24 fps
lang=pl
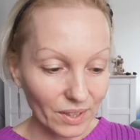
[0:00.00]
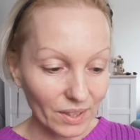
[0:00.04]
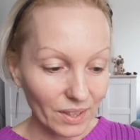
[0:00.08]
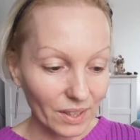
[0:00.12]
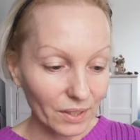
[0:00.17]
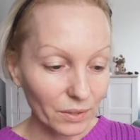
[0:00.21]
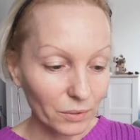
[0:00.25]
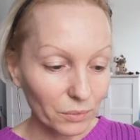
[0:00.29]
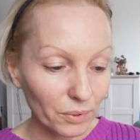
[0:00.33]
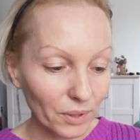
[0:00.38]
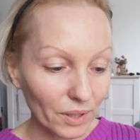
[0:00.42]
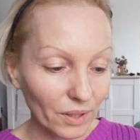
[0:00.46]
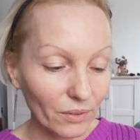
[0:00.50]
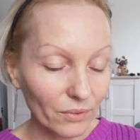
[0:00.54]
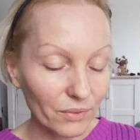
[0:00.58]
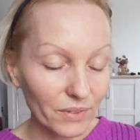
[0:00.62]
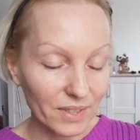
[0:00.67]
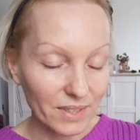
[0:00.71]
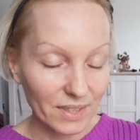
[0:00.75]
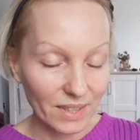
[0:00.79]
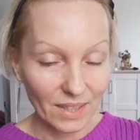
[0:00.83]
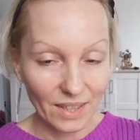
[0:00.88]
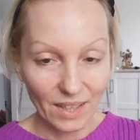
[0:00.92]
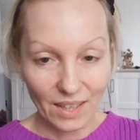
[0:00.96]
dla którego
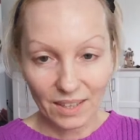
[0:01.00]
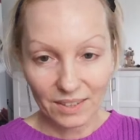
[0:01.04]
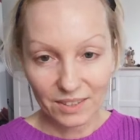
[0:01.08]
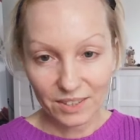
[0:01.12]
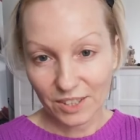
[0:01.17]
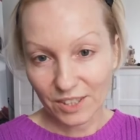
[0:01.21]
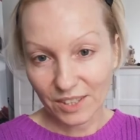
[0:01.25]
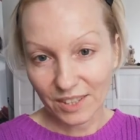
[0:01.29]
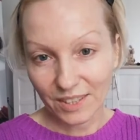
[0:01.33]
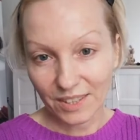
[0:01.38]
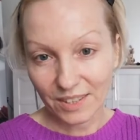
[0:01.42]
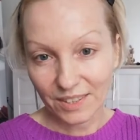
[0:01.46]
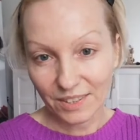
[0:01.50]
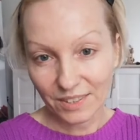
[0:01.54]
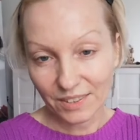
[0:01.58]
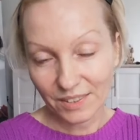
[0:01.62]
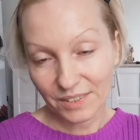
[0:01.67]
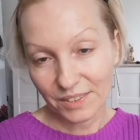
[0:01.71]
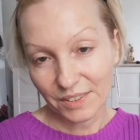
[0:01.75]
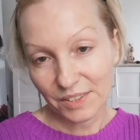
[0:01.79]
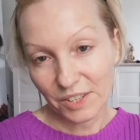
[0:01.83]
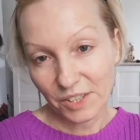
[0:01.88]
staracie e,